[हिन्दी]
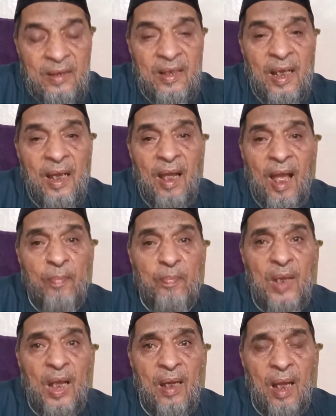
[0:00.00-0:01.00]
ये अब
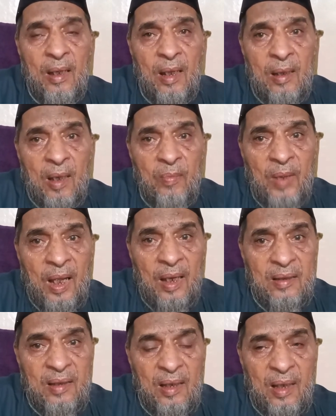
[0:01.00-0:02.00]
भी अल्लाह का करम है
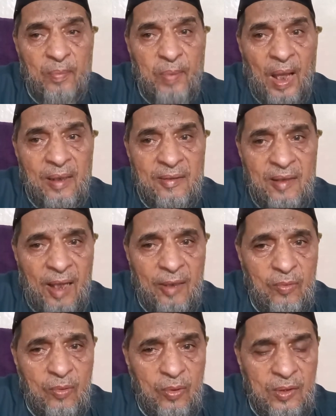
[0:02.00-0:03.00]
हर चंद के
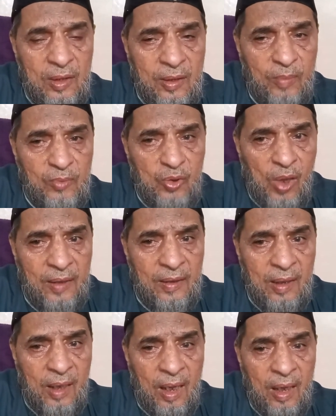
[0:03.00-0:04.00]
पाकिस्तान को सितम
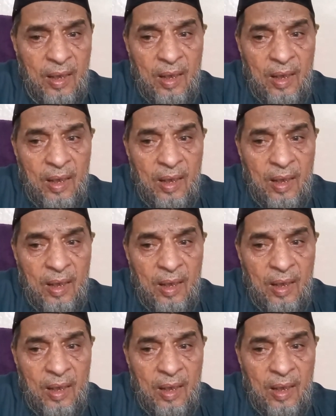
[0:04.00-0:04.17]
शुरी का